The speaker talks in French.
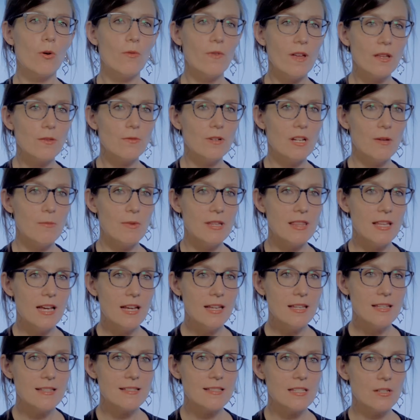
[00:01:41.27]
revers de la
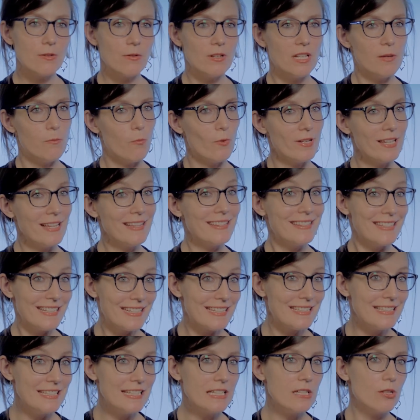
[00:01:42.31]
médaille, c'est que les moyens
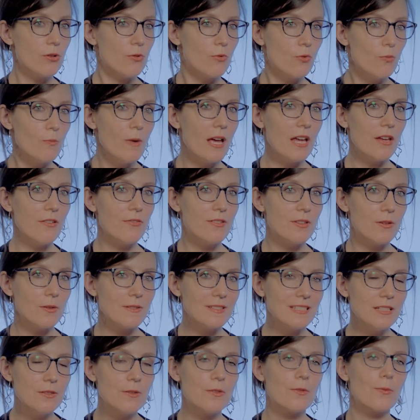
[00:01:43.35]
techniques, humains et
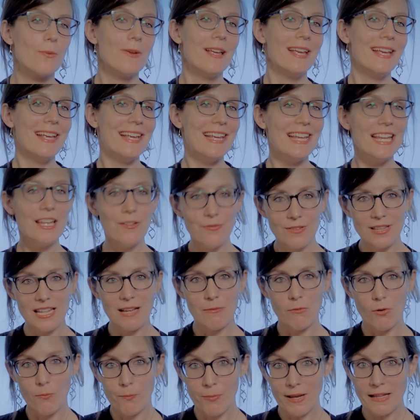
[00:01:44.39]
financiers ne sont
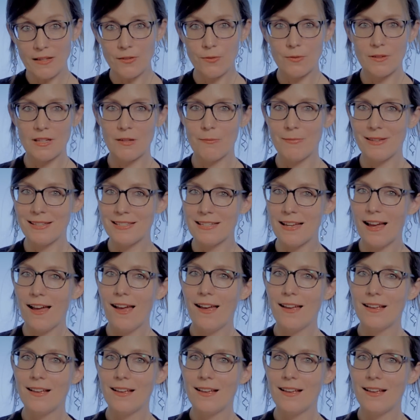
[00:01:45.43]
évidemment pas ceux des médias